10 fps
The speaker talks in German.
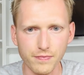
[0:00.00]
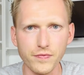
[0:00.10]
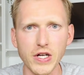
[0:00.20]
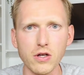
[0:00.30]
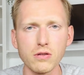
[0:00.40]

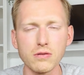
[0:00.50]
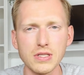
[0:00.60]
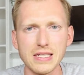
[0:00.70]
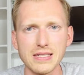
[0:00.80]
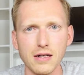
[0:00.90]
wir können uns
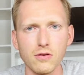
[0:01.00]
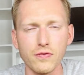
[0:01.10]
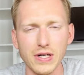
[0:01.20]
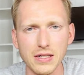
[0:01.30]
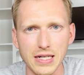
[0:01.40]
in
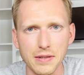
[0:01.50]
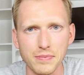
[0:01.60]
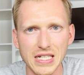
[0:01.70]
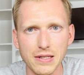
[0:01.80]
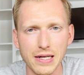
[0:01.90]
Sakrophag
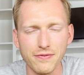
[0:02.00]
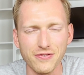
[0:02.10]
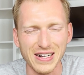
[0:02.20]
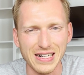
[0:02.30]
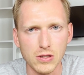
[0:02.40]
neben die
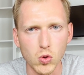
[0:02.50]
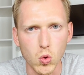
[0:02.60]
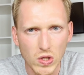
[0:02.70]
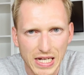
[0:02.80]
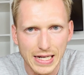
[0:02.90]

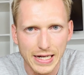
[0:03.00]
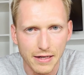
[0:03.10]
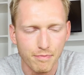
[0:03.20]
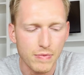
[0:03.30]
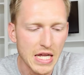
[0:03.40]
ohnehin legen.